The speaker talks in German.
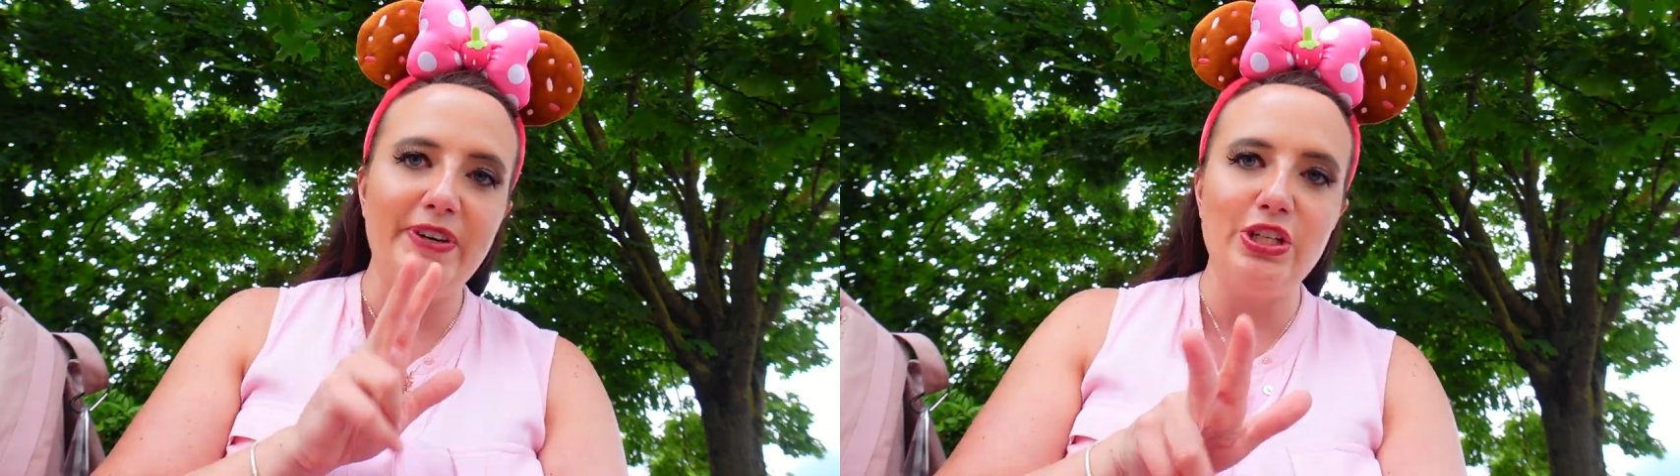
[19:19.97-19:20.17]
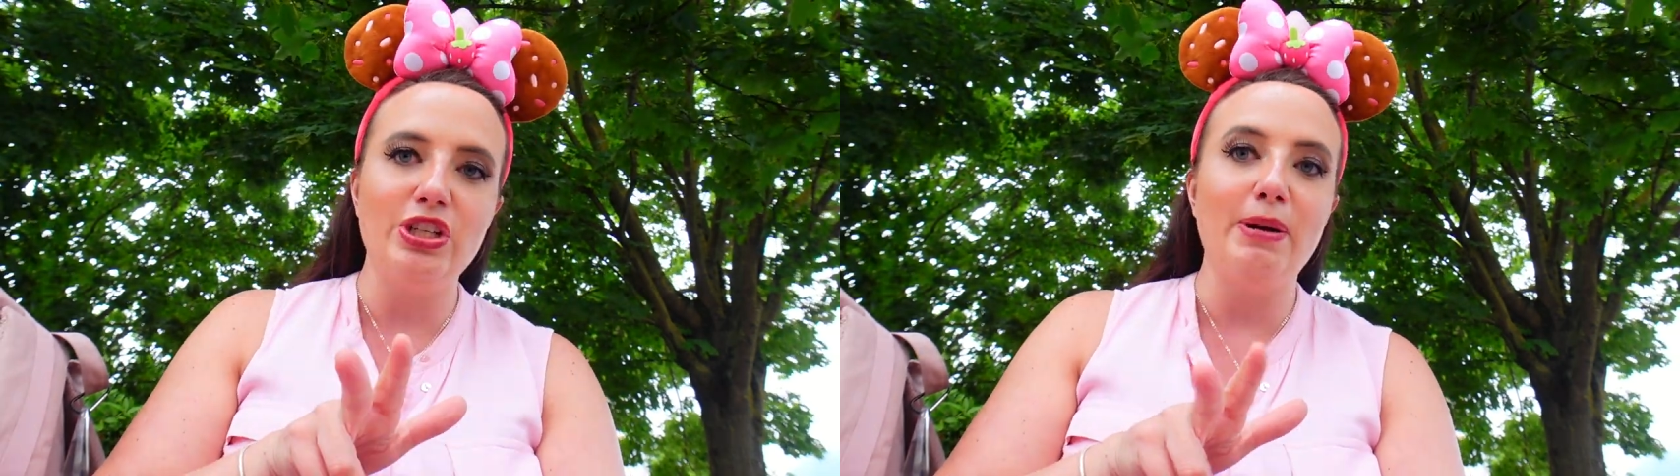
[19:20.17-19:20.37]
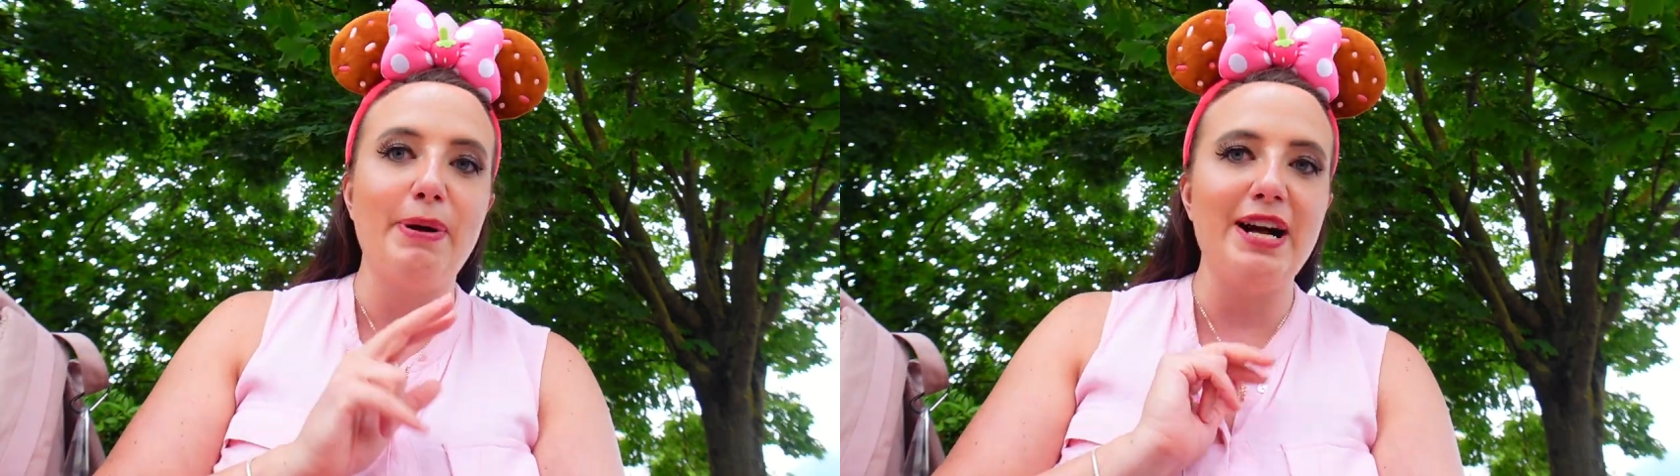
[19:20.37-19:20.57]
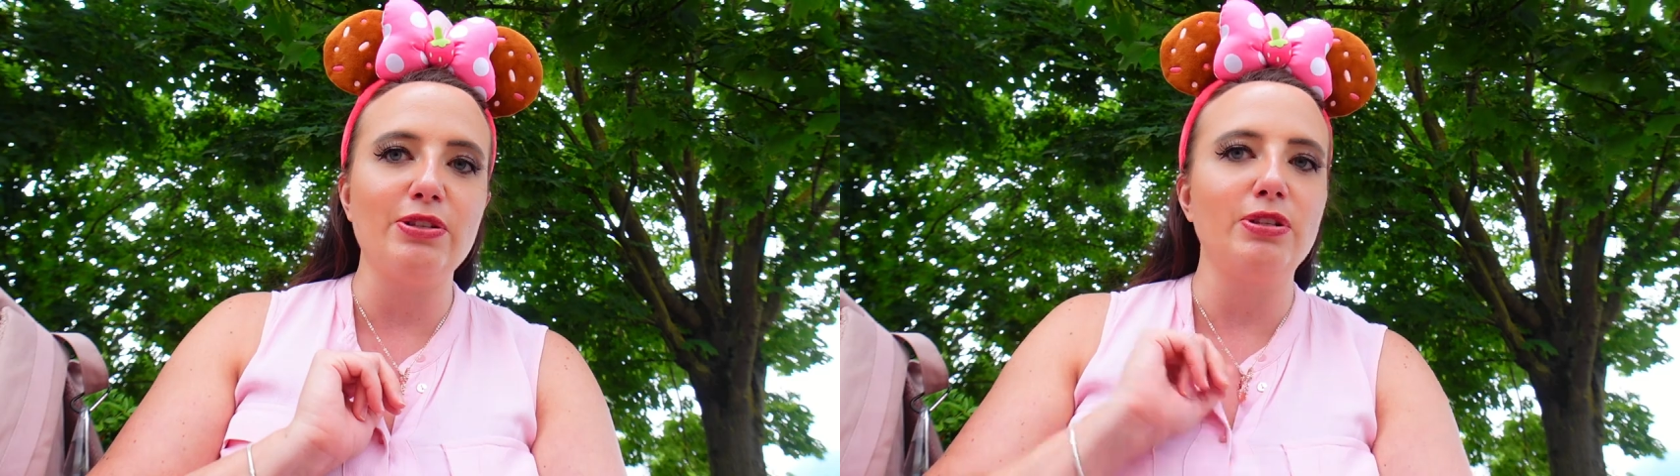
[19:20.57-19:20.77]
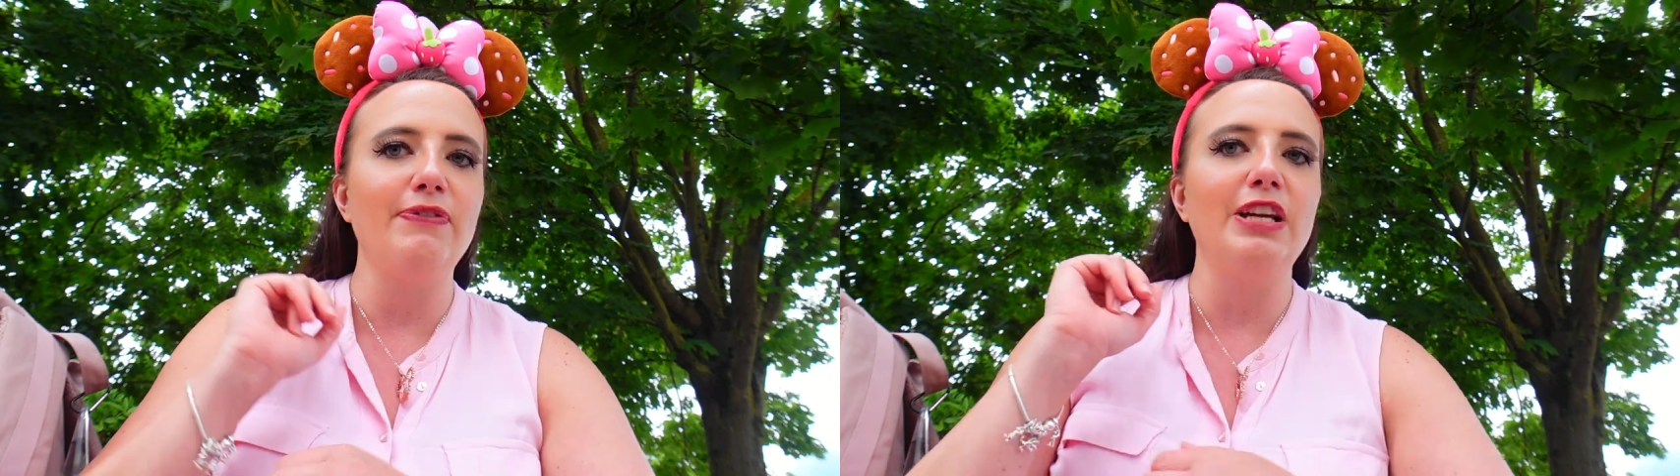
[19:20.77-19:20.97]
wenn ich in den
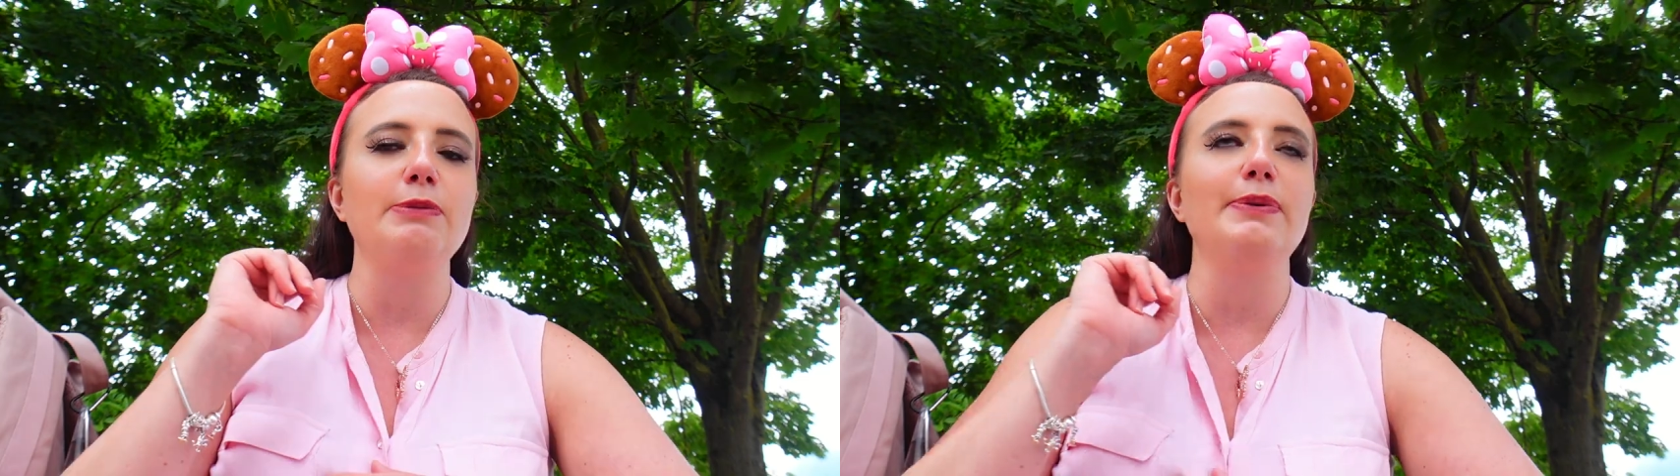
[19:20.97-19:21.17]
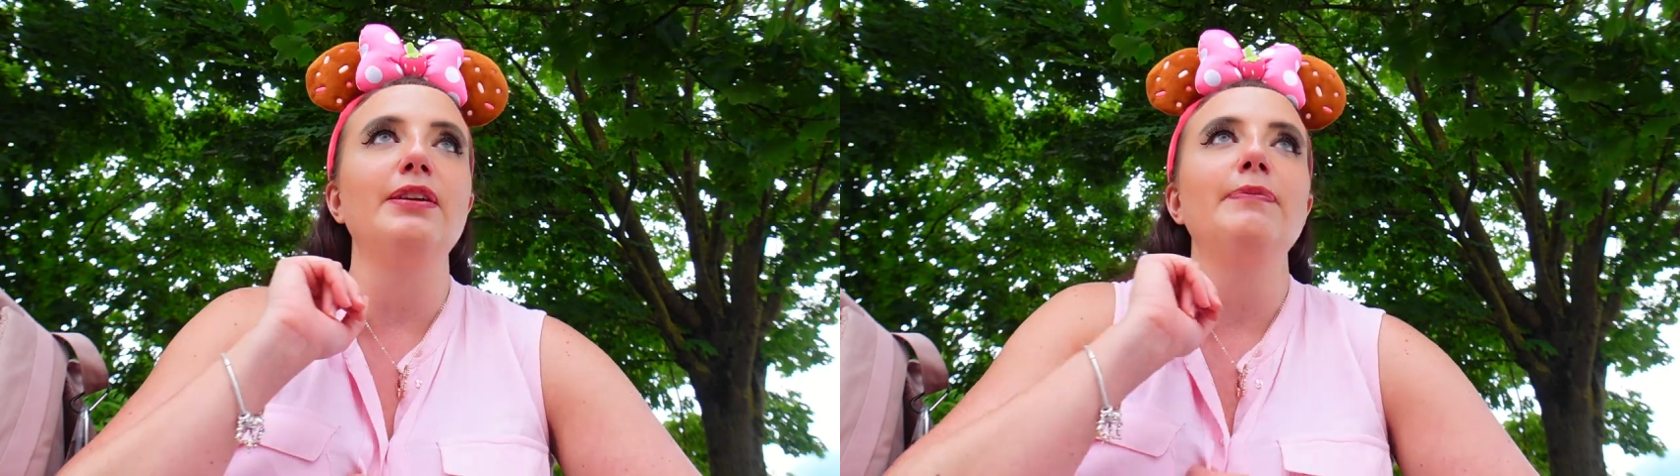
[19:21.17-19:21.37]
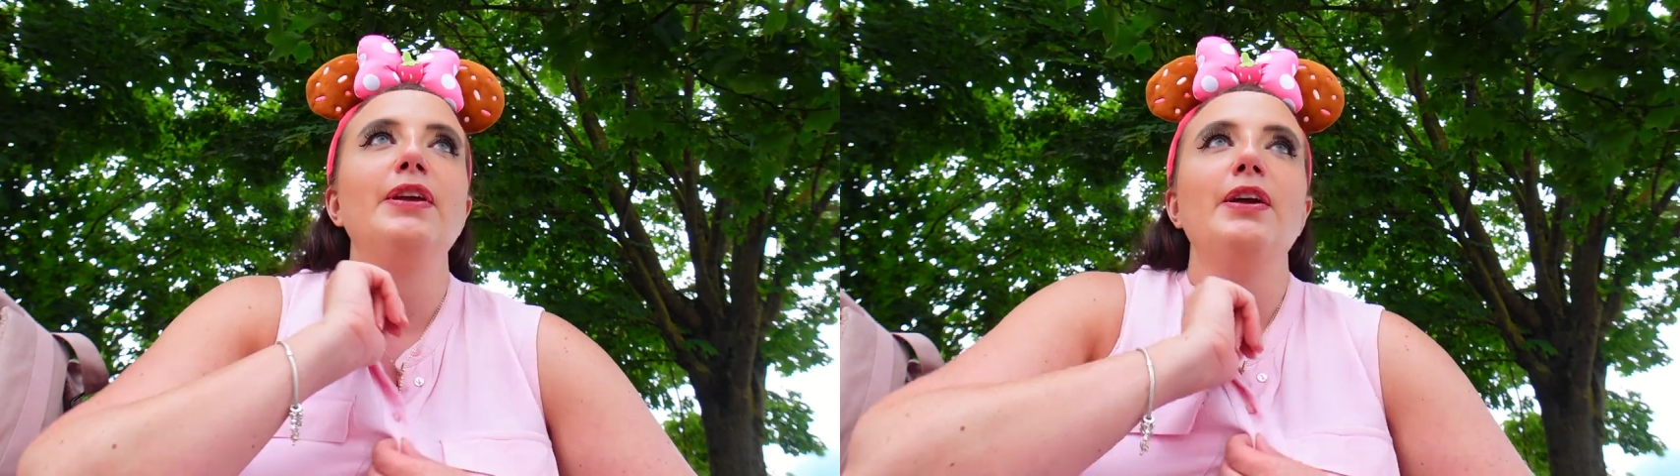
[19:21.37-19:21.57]
Parks unterwegs bin.